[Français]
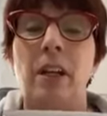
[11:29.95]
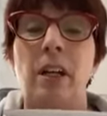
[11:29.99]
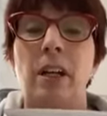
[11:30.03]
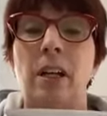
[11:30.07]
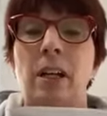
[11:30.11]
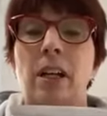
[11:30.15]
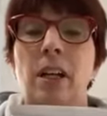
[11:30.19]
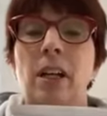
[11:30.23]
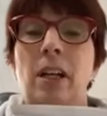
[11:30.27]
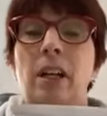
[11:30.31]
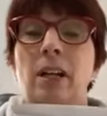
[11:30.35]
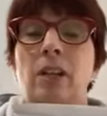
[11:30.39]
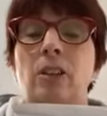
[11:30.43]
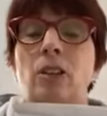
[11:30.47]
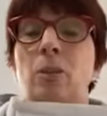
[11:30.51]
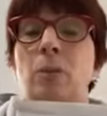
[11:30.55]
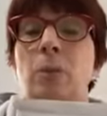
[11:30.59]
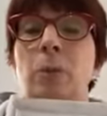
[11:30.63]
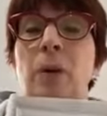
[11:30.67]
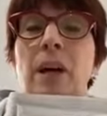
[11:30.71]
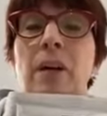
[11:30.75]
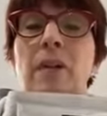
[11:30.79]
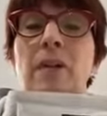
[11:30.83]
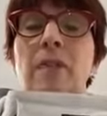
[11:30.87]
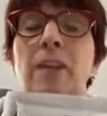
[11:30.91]
Euh,
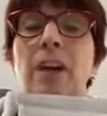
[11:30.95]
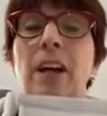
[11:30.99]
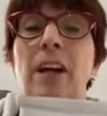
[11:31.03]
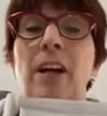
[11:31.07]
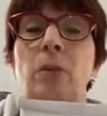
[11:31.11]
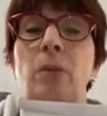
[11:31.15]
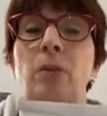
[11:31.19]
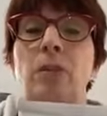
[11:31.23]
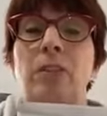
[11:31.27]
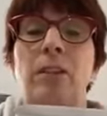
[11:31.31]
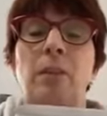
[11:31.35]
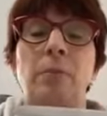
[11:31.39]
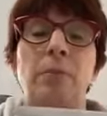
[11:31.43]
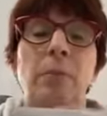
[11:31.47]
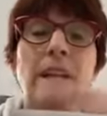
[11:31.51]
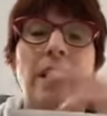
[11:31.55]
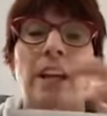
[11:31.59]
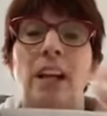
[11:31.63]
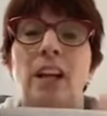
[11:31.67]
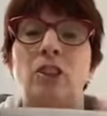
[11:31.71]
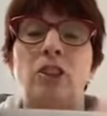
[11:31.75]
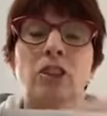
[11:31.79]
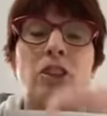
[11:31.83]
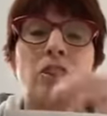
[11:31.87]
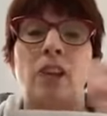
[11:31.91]
tu pourrais faire aussi
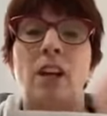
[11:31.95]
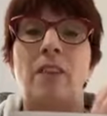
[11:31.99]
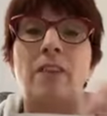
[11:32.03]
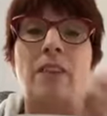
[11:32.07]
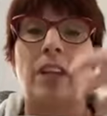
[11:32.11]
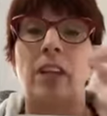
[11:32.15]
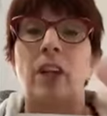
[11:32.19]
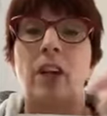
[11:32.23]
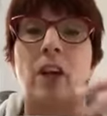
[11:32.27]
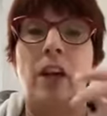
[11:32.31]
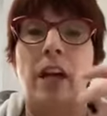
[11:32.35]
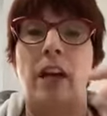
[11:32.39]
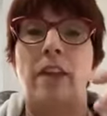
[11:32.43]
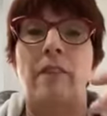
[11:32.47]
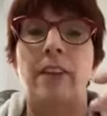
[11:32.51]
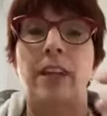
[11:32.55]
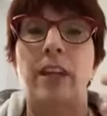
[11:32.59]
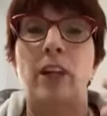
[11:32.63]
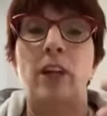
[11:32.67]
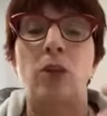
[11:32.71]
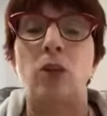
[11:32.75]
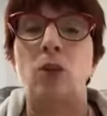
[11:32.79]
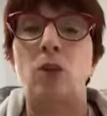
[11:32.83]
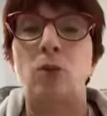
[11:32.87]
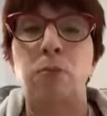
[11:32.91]
mélanger ça avec,
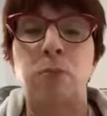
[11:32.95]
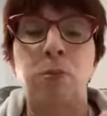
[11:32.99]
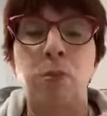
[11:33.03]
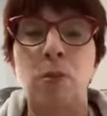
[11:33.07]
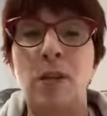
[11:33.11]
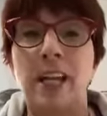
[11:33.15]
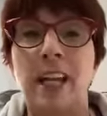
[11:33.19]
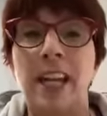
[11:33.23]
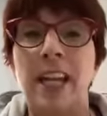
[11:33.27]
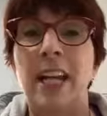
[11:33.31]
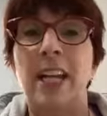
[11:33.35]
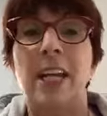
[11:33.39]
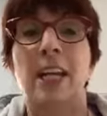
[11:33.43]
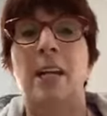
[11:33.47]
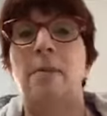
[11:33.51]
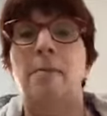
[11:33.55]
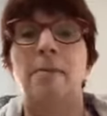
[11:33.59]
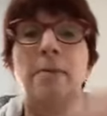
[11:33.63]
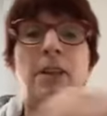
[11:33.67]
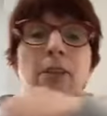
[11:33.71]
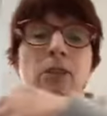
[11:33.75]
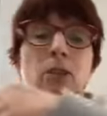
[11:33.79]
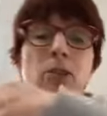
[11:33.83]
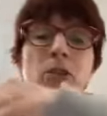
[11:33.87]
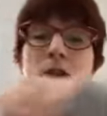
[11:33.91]
avec du poulet,
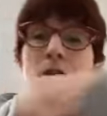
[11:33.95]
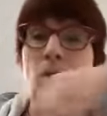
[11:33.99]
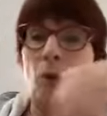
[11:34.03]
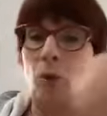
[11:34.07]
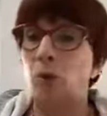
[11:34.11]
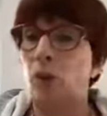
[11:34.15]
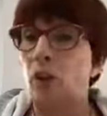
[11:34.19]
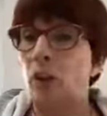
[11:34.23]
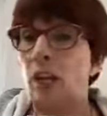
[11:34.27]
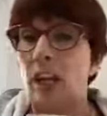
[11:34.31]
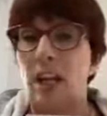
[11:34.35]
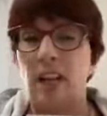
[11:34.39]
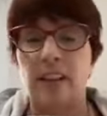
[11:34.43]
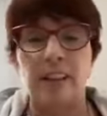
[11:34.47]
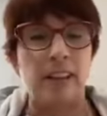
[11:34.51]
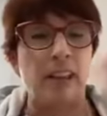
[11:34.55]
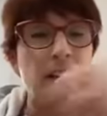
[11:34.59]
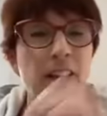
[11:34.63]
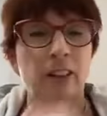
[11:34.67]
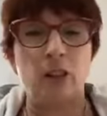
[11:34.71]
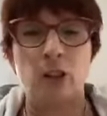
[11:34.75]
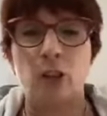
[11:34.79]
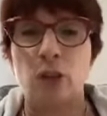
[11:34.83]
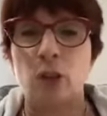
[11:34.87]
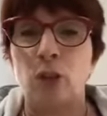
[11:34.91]
mettre une sauce
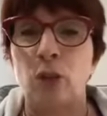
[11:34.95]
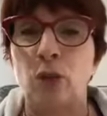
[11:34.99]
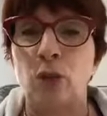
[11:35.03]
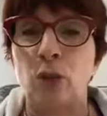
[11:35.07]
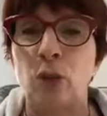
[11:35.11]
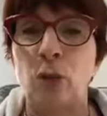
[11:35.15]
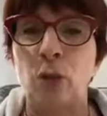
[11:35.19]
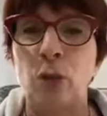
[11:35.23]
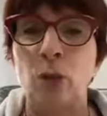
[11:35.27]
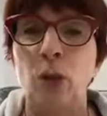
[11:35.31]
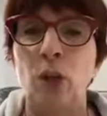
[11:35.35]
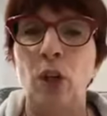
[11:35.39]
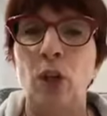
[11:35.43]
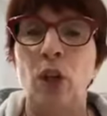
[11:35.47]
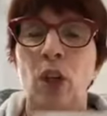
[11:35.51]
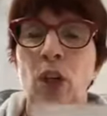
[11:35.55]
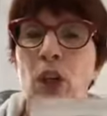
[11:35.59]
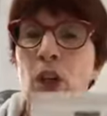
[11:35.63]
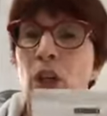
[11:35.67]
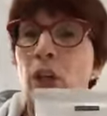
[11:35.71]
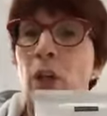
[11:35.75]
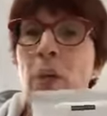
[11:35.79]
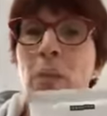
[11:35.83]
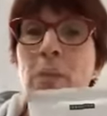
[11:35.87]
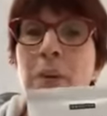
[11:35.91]
hollandaise dessus.
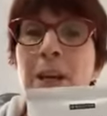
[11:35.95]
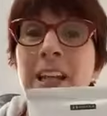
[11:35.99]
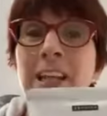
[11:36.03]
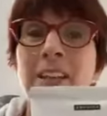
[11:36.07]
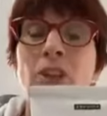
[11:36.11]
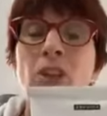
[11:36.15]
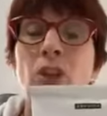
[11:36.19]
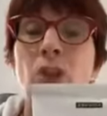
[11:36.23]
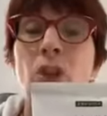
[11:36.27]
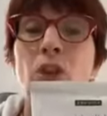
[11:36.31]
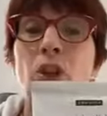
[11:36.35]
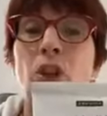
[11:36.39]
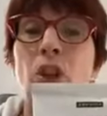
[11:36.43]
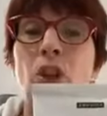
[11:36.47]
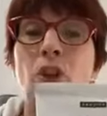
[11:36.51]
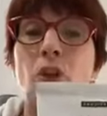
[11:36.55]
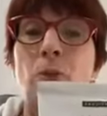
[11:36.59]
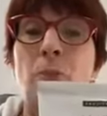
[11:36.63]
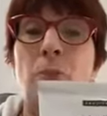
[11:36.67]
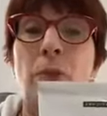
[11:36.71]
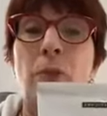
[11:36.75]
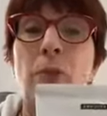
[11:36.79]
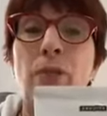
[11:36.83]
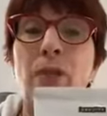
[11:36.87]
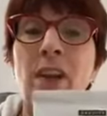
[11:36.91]
Il y a plein de choses que
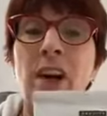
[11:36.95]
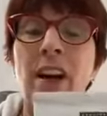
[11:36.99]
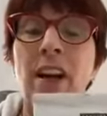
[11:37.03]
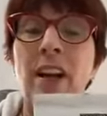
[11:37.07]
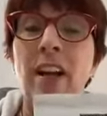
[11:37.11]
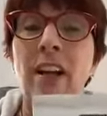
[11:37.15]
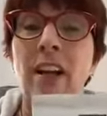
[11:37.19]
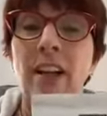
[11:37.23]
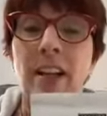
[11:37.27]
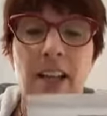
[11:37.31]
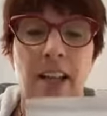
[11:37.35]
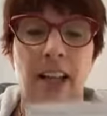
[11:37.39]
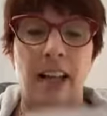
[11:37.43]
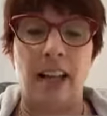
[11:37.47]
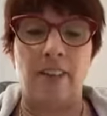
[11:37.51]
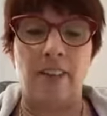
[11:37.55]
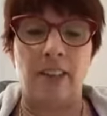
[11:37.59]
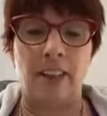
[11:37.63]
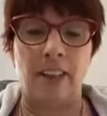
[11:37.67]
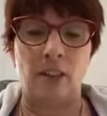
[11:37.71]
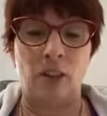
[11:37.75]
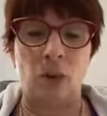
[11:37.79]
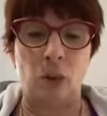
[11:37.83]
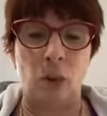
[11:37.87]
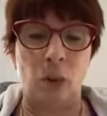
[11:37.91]
tu peux faire
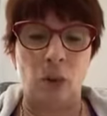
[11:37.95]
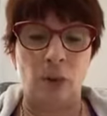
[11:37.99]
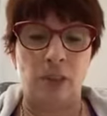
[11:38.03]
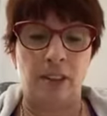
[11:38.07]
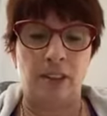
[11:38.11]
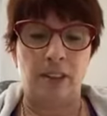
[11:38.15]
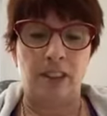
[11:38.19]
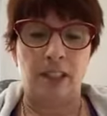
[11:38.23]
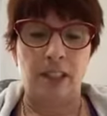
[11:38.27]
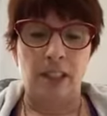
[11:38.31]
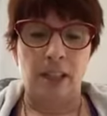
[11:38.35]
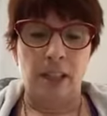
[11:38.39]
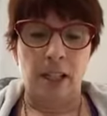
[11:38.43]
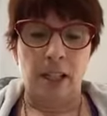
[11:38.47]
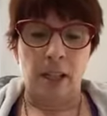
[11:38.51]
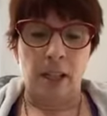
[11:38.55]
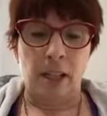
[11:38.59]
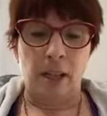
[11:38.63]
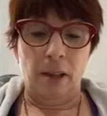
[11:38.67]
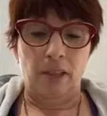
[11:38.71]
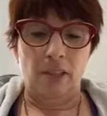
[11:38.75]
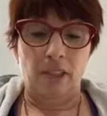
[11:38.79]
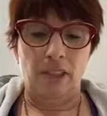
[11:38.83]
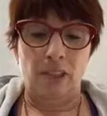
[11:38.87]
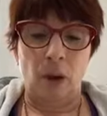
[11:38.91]
avec ça aussi.
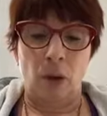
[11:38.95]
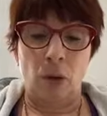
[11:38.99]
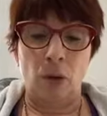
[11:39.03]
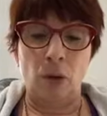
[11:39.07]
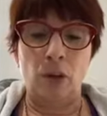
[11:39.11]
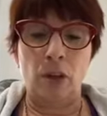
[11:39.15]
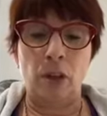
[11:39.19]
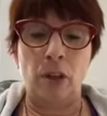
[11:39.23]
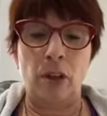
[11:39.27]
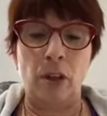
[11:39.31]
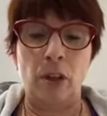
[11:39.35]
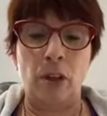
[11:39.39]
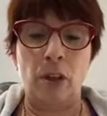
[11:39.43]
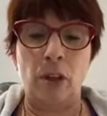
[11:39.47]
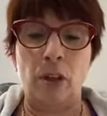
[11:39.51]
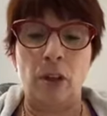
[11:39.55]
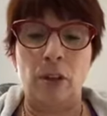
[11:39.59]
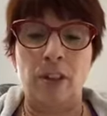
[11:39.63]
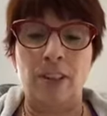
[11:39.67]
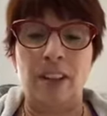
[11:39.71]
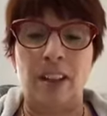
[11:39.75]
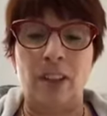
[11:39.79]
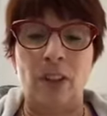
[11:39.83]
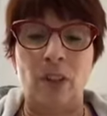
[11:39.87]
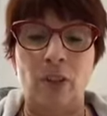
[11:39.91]
Donc,
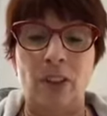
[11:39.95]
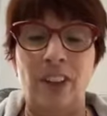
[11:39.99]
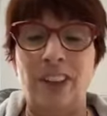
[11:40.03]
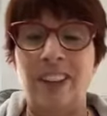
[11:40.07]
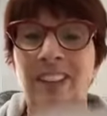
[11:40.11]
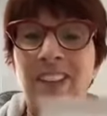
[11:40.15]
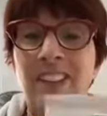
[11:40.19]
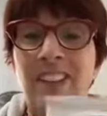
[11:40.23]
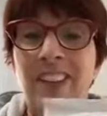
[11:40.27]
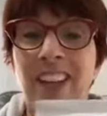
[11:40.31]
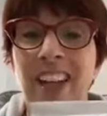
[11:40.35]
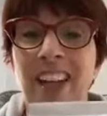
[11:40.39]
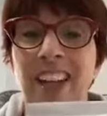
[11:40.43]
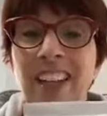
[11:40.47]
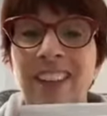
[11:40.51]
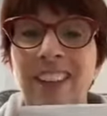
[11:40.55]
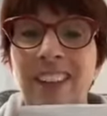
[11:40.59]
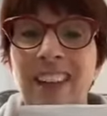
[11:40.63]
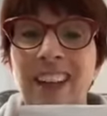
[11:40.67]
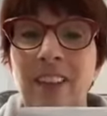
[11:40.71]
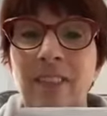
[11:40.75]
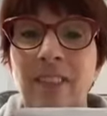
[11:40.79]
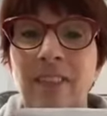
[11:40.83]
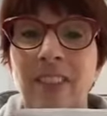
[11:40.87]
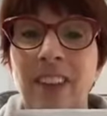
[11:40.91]
ça se fait très,
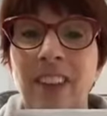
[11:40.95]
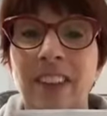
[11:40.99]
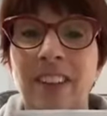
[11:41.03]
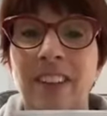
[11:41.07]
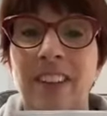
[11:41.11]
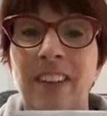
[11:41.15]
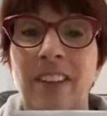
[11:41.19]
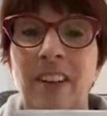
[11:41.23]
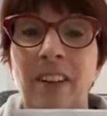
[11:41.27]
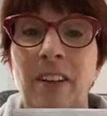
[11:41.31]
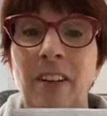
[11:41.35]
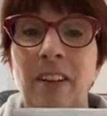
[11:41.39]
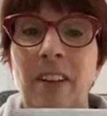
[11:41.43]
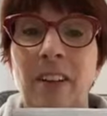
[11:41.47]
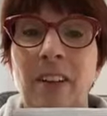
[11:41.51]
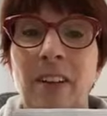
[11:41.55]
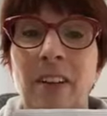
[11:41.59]
très vite.